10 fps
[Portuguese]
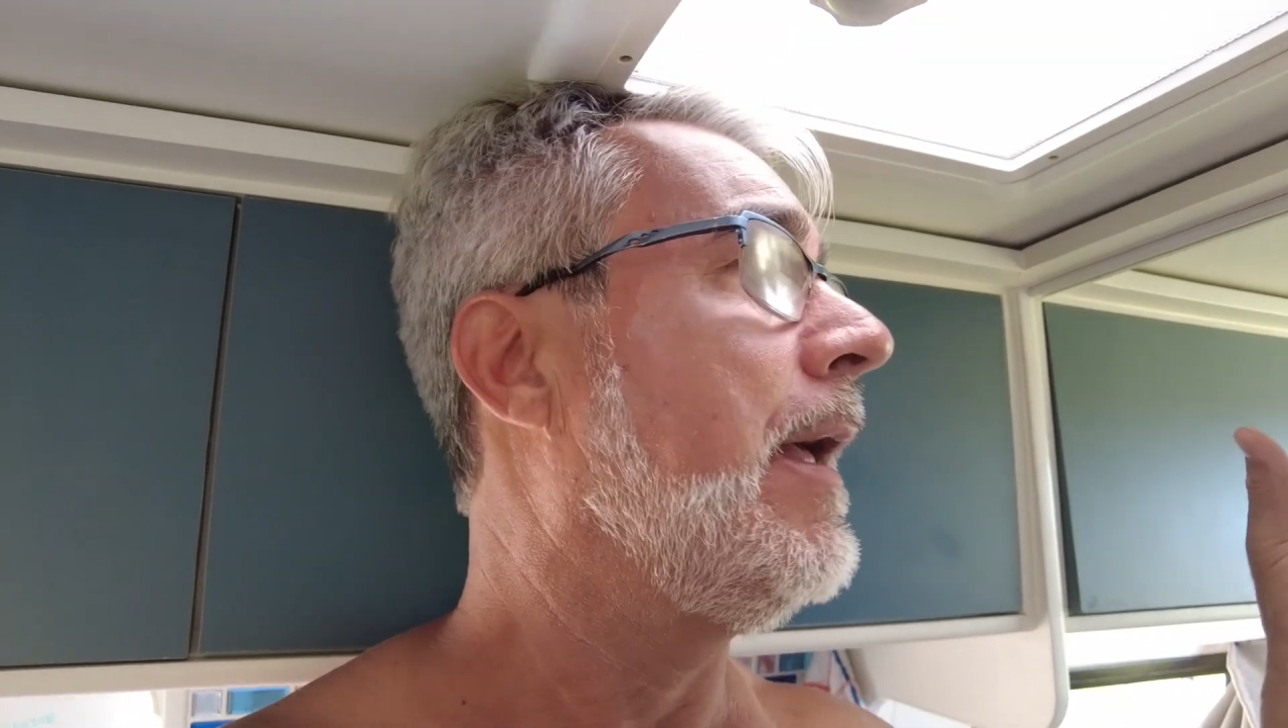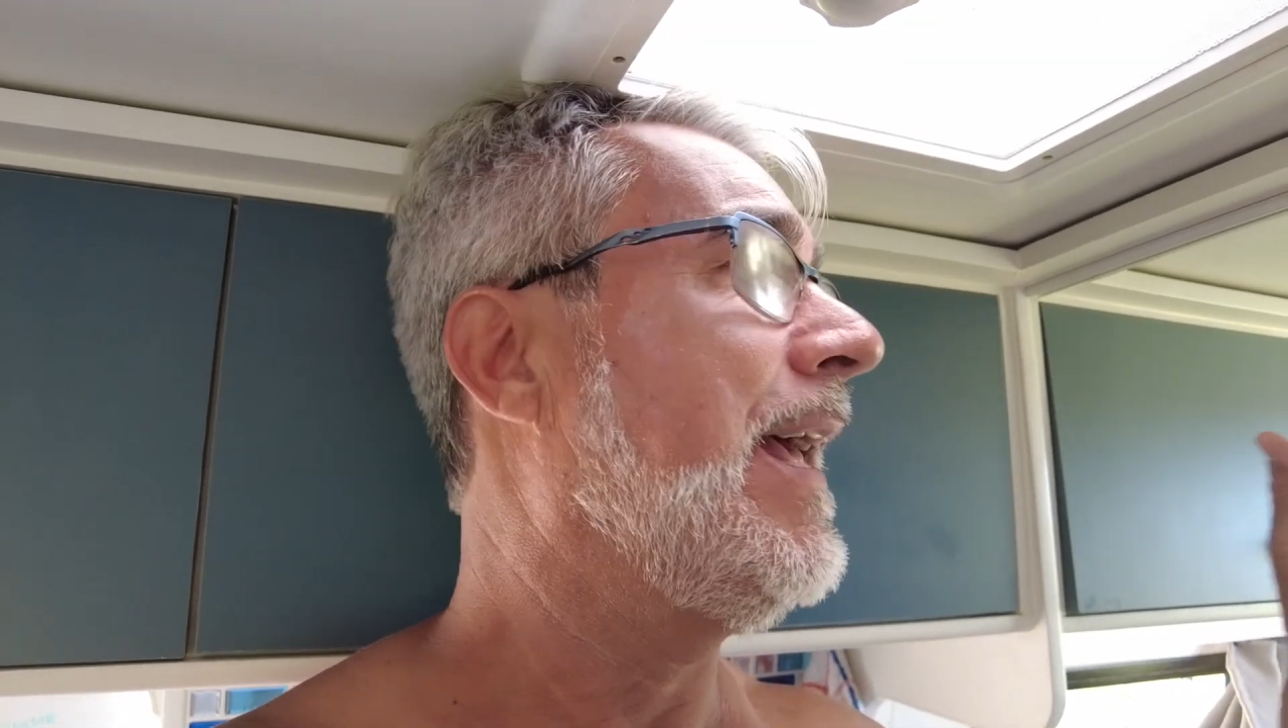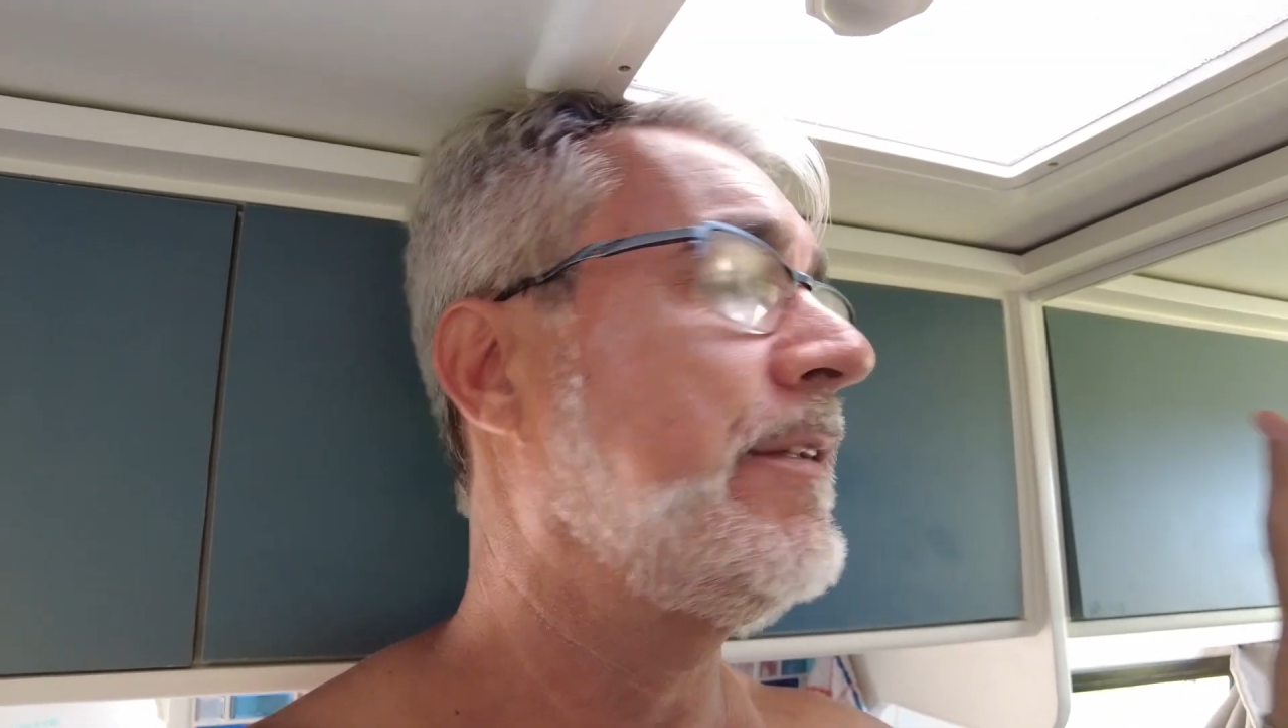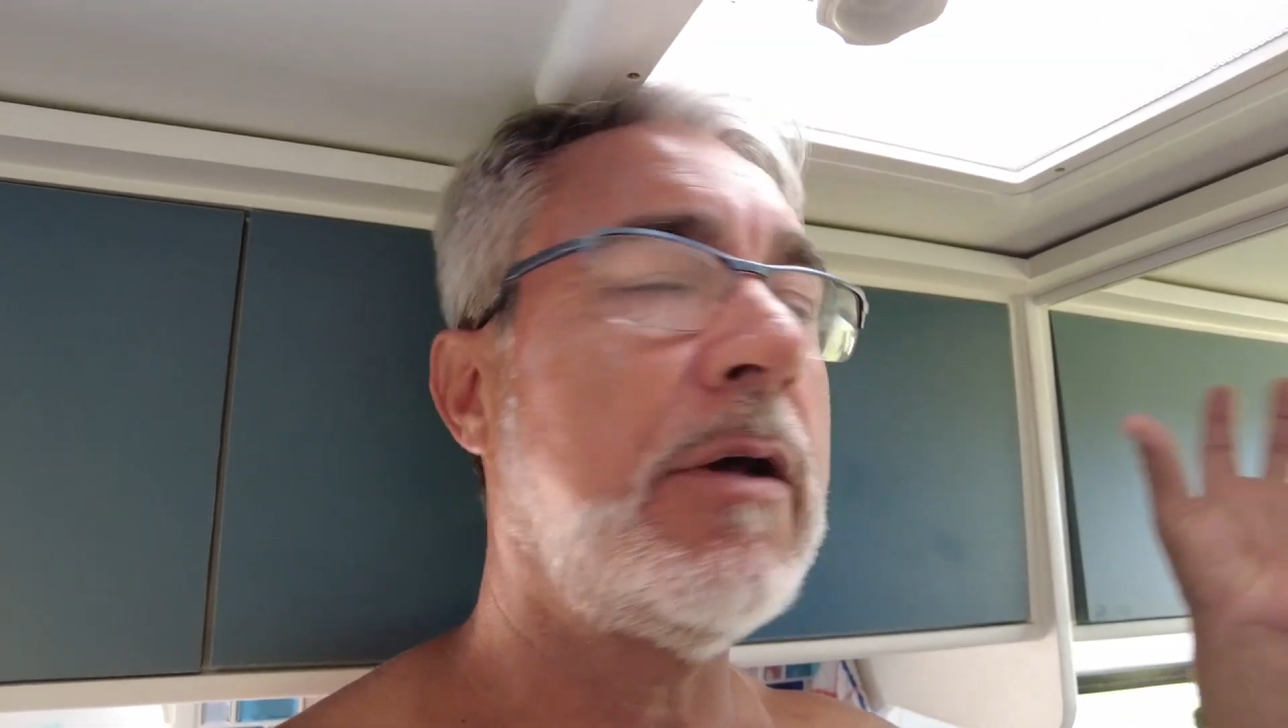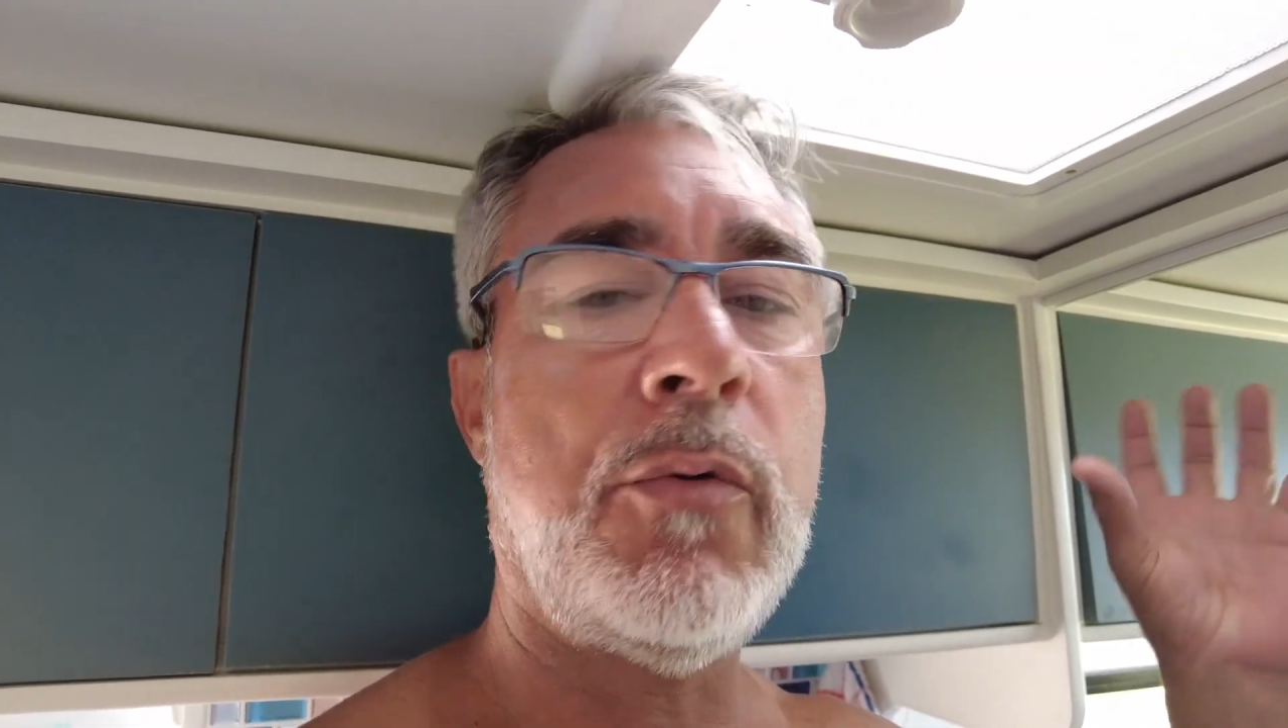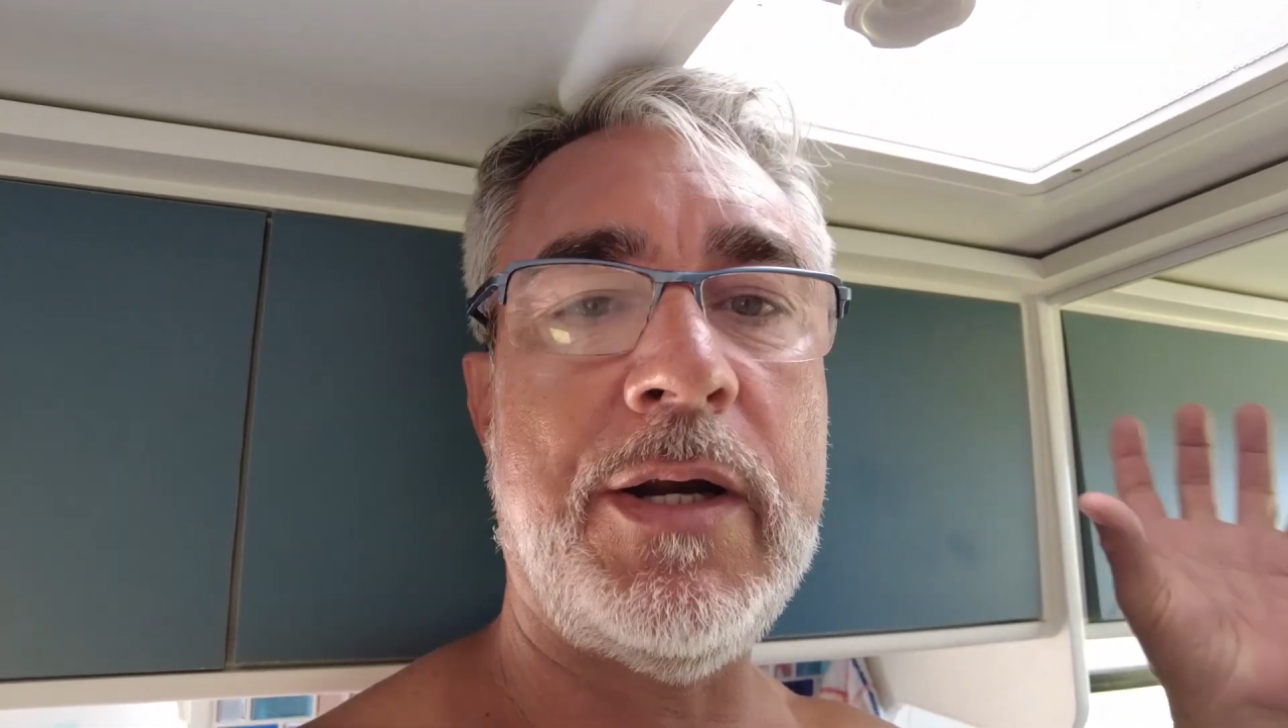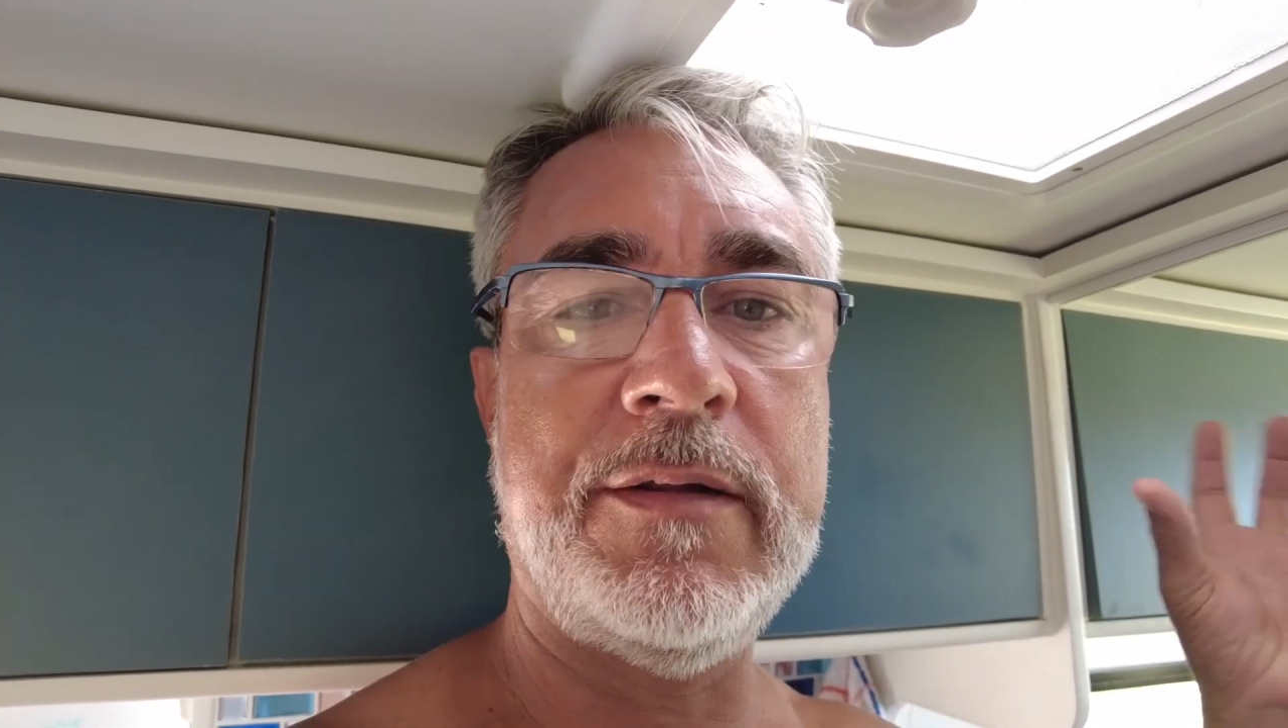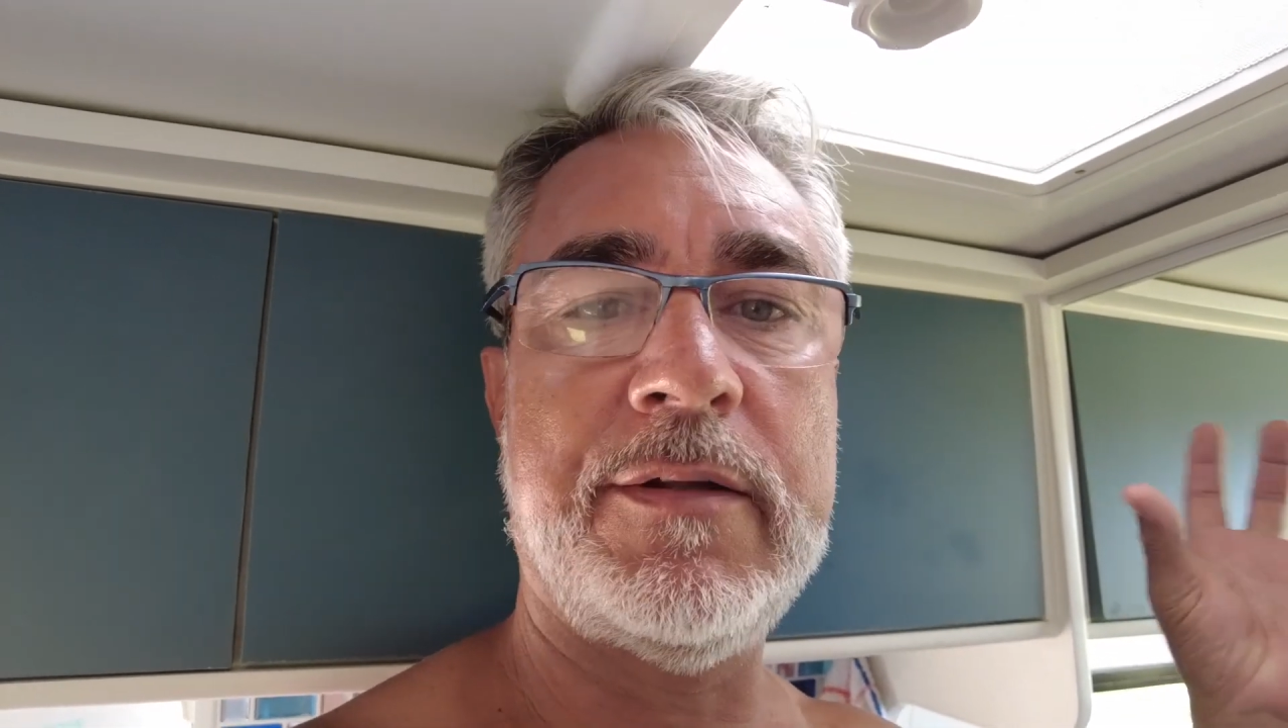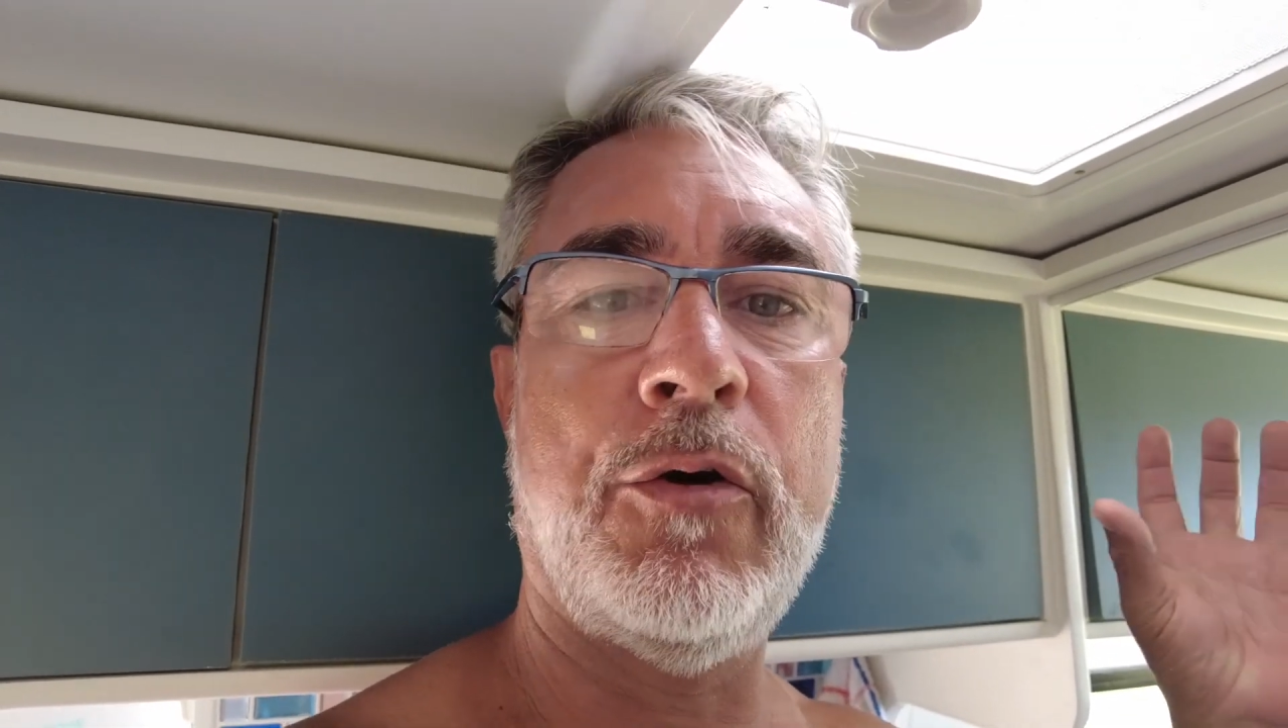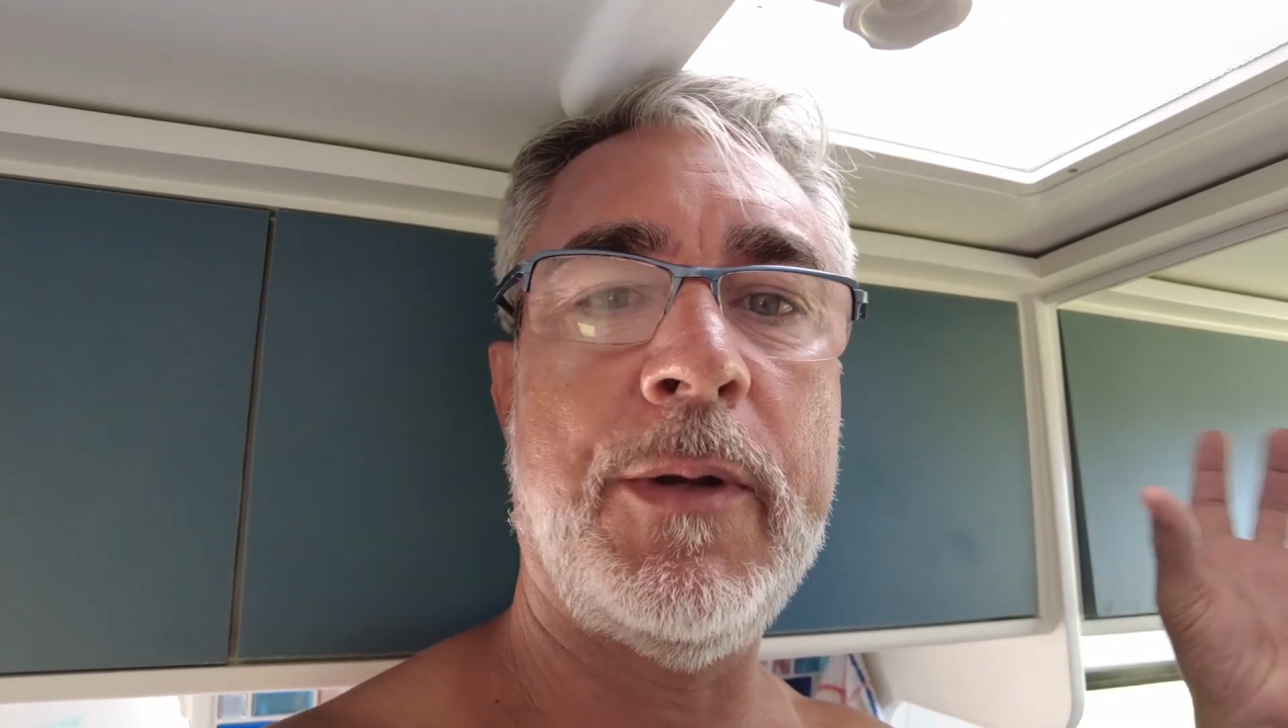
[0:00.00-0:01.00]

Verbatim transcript: essa guarnição